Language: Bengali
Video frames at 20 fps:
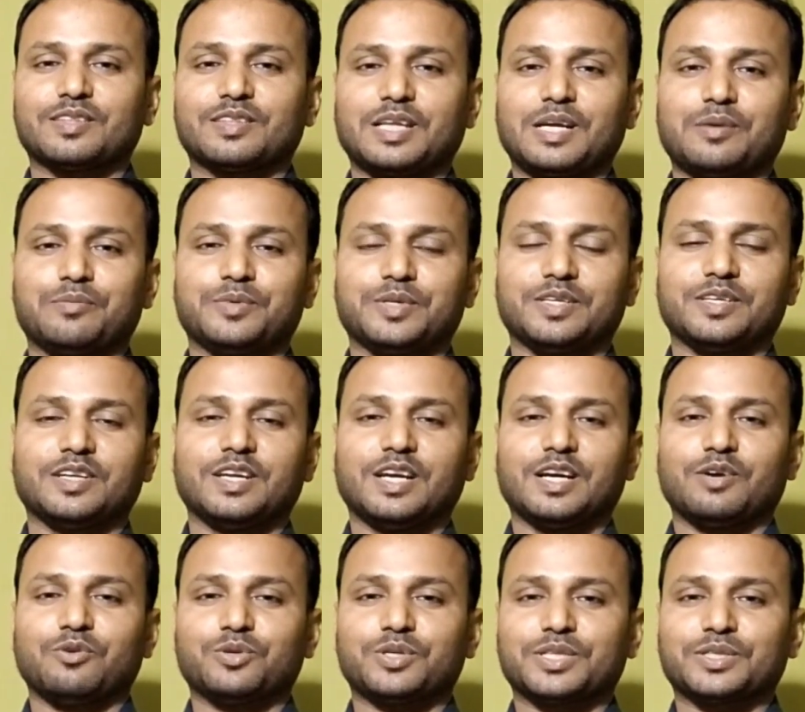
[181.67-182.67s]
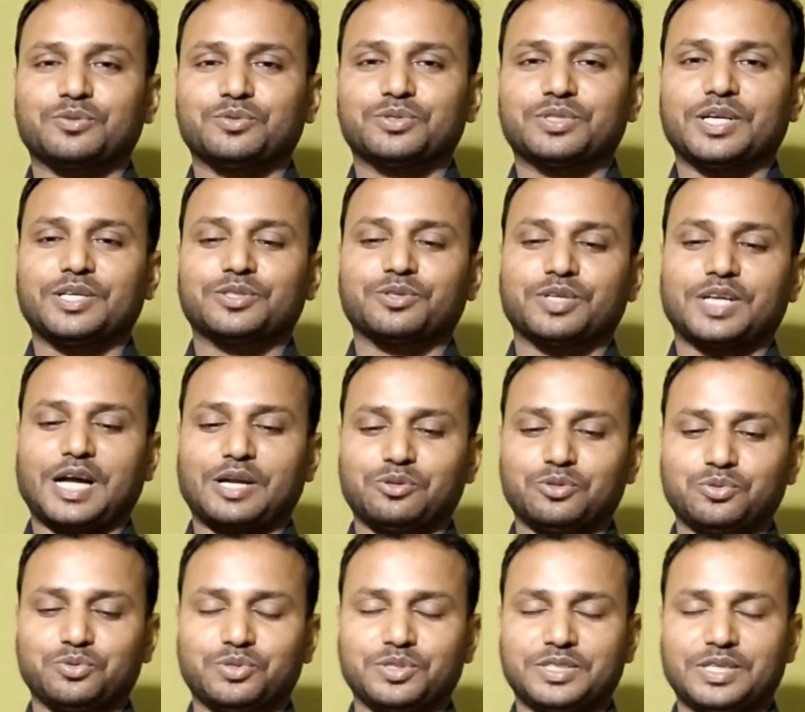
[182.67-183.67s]
তাই আমি ওটাকে উৎসাহিত করে আরও
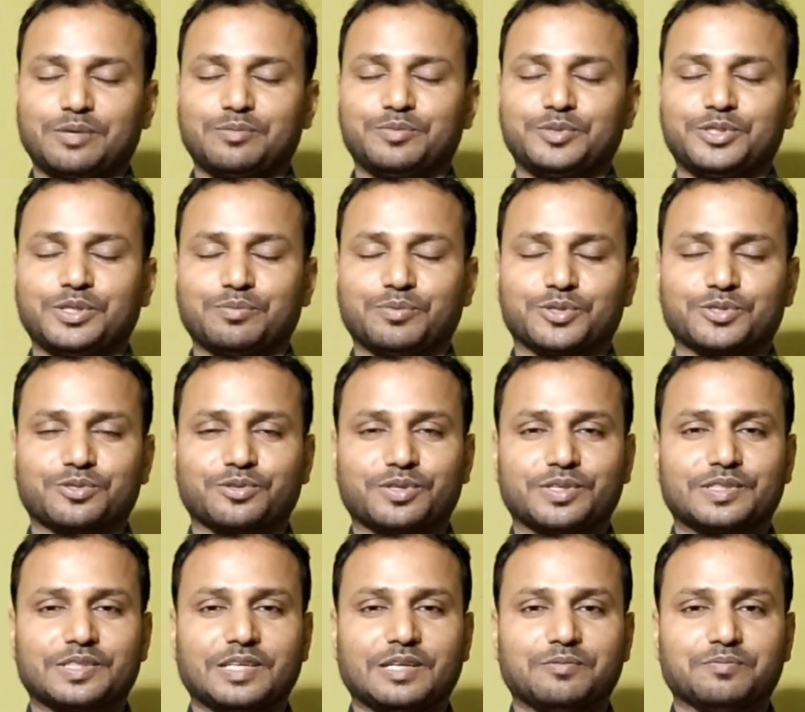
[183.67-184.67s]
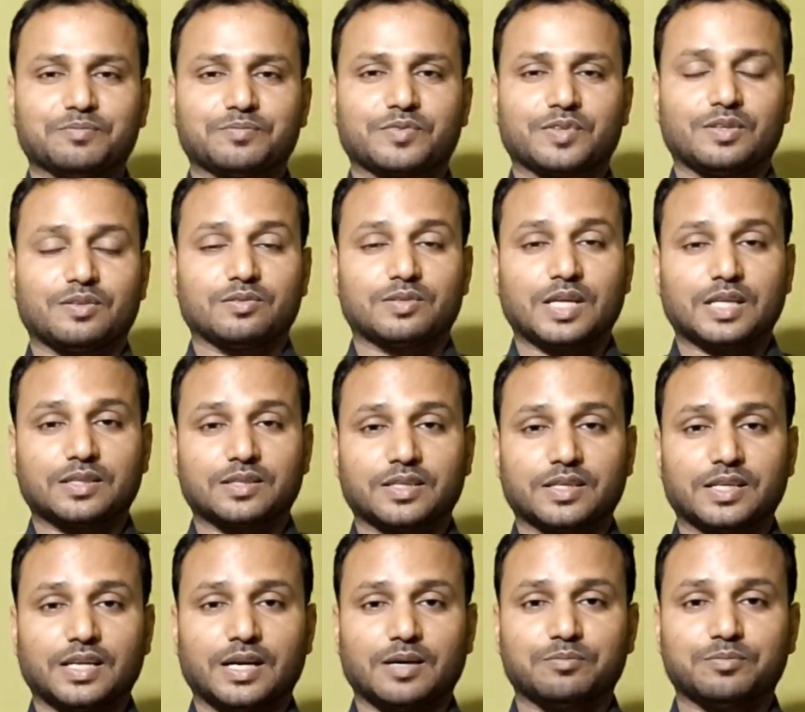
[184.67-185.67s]
দু তিনটা ভিডিও পোস্ট করেছিলাম কিন্তু তাতে
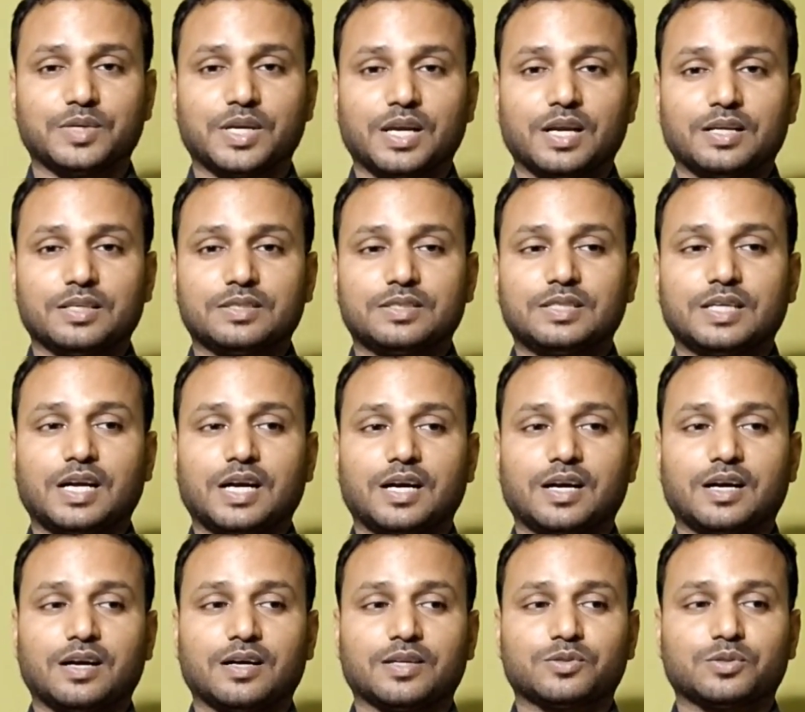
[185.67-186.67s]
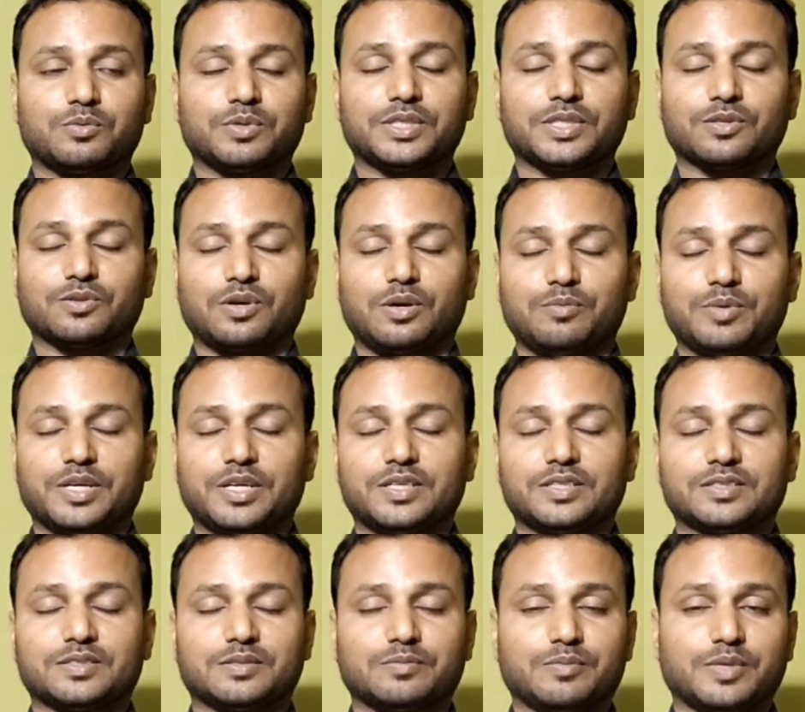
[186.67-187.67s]
দেখলাম যা তোমাদের
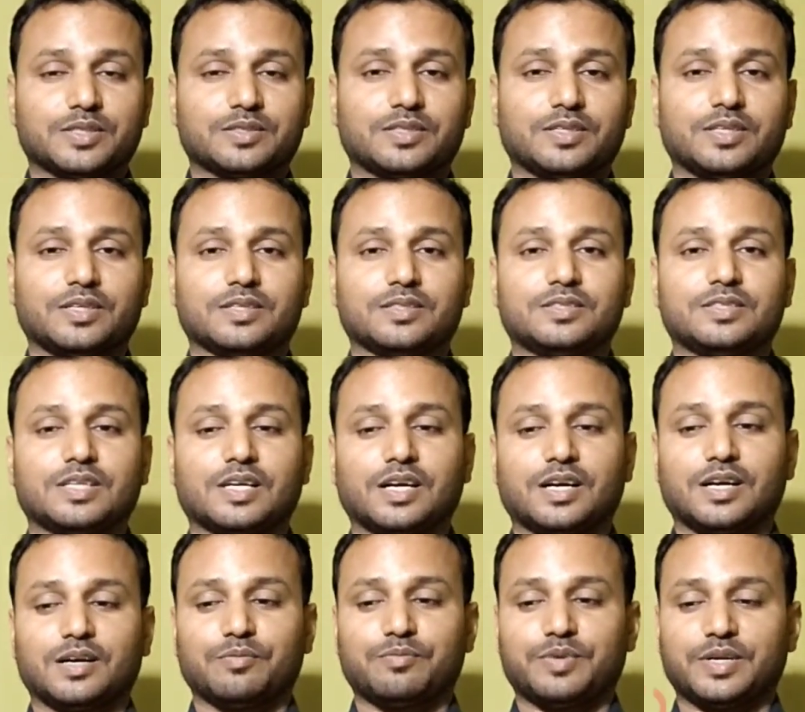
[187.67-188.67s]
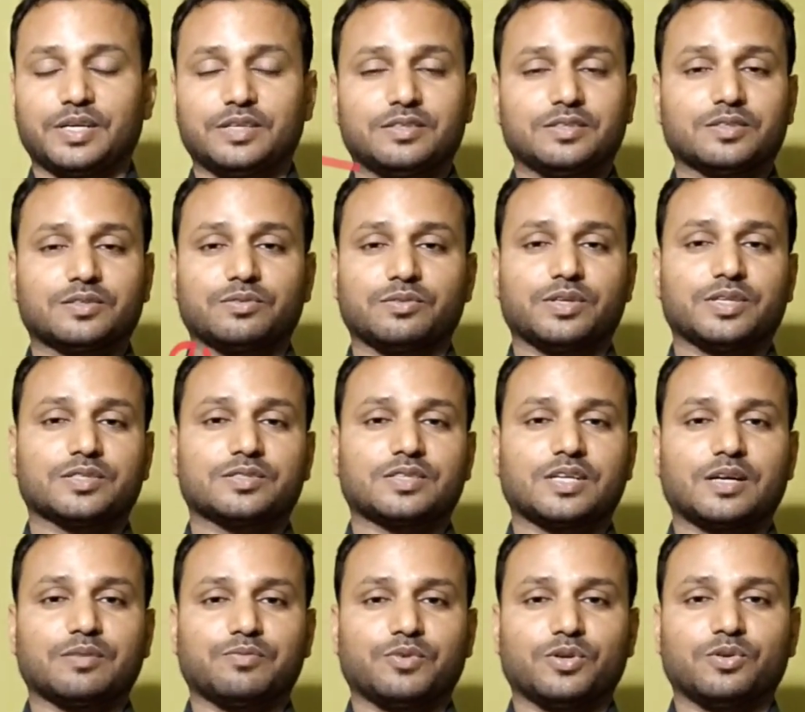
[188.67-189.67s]
কমেন্টস মেসেজ যা ফ্রেন্ড রিকোয়েস্ট
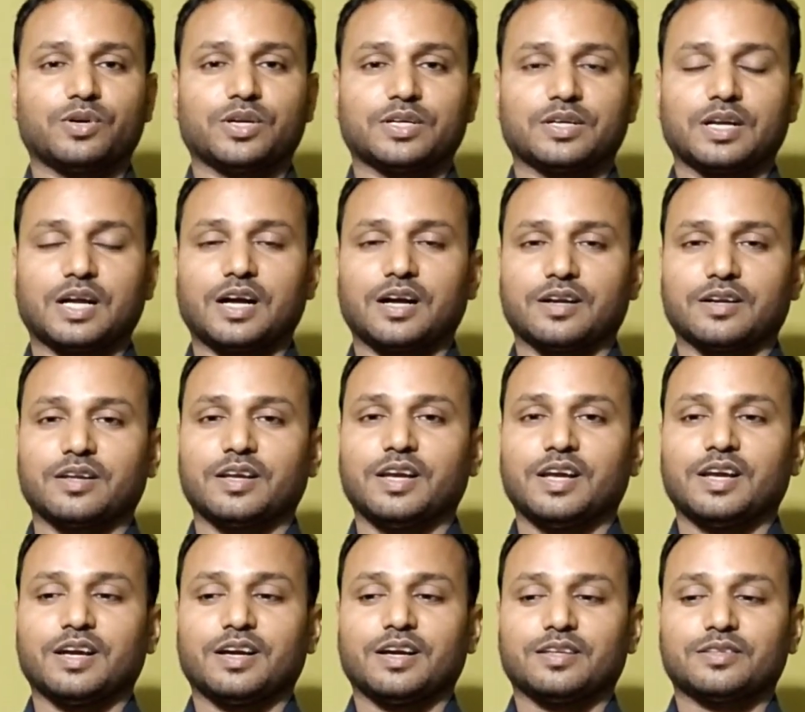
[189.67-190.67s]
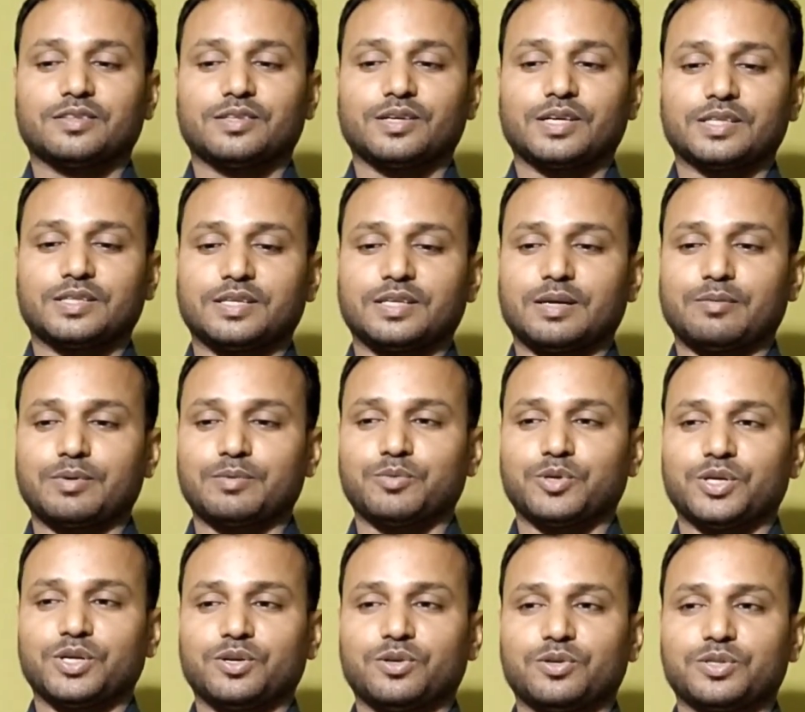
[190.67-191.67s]
আর ফলোয়ারের হার তাতে আমার
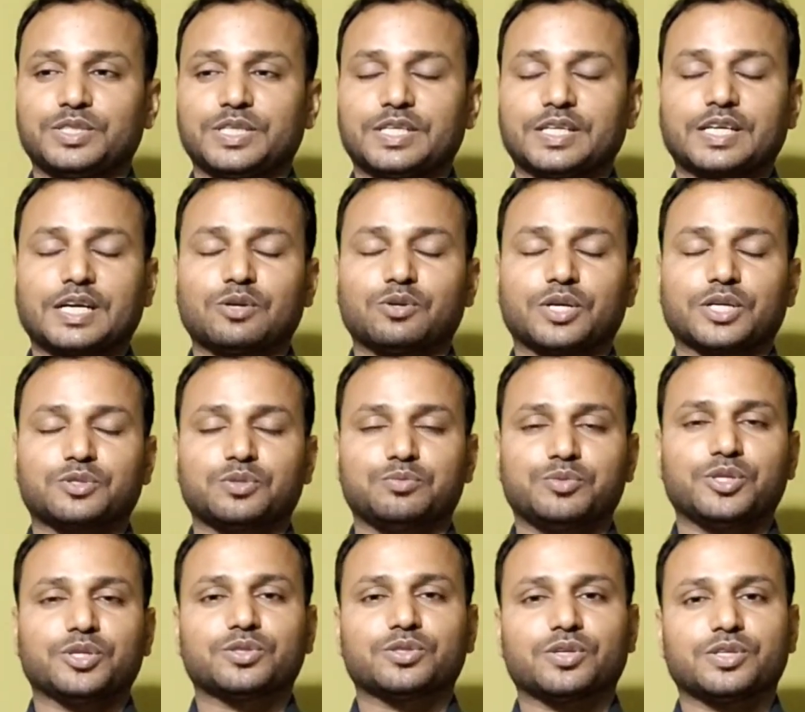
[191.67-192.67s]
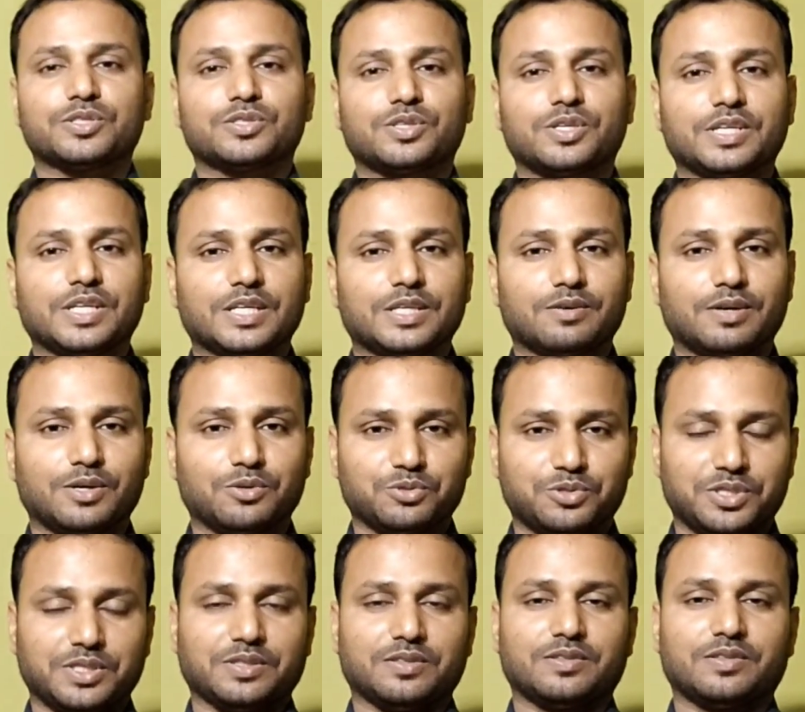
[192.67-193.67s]
মনে হলো যে এটাকে আরও একটু বৃহত্তর স্তরে নিয়ে যাওয়া
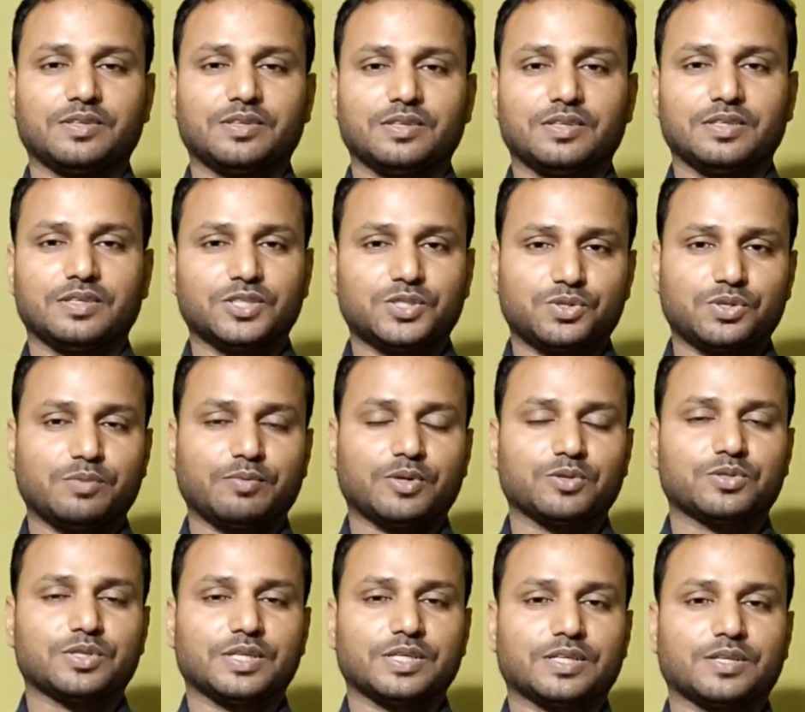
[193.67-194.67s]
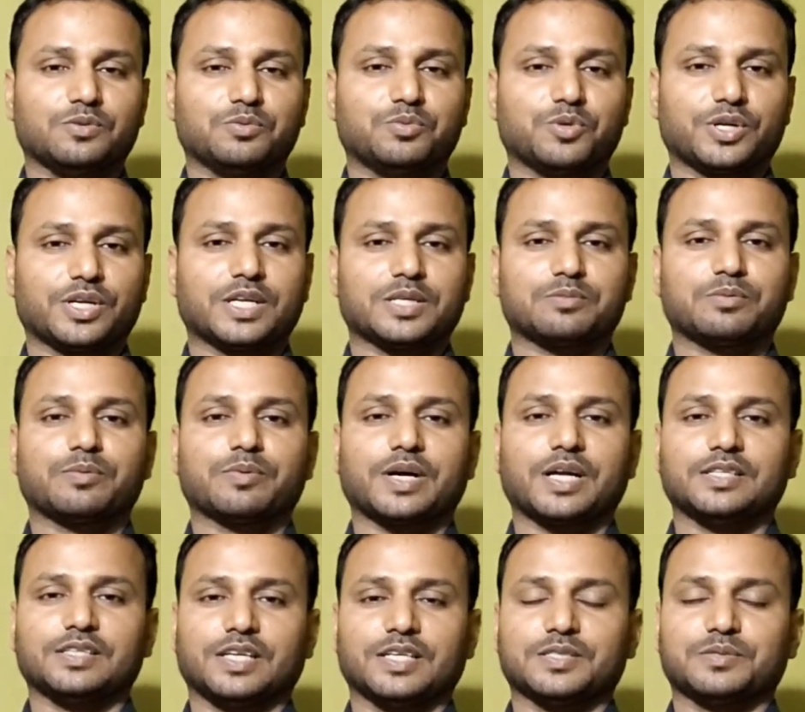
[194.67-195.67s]
উচিত নিশ্চয়ই মানুষের এটা উপকারে আসবে বা
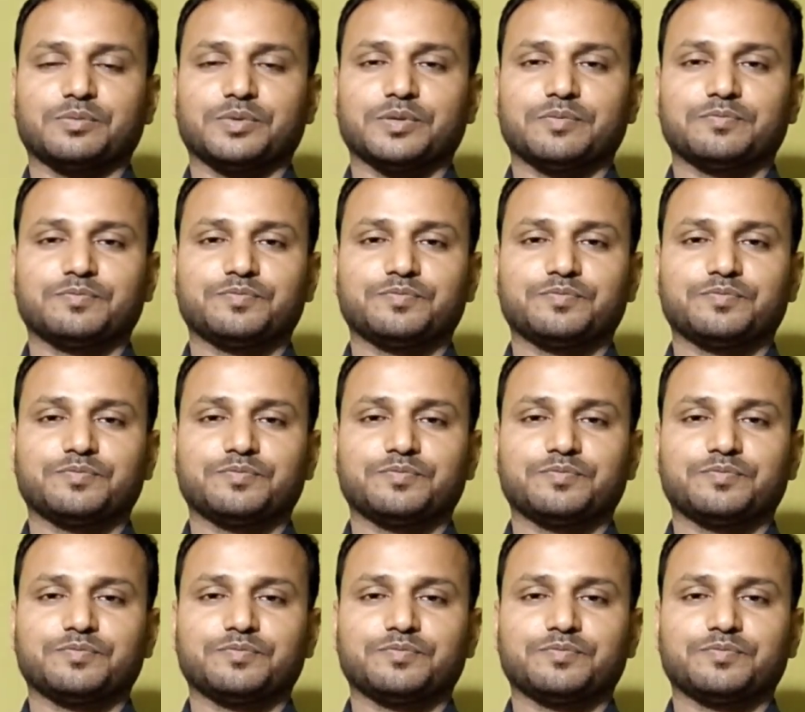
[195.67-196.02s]
কাজে আসবে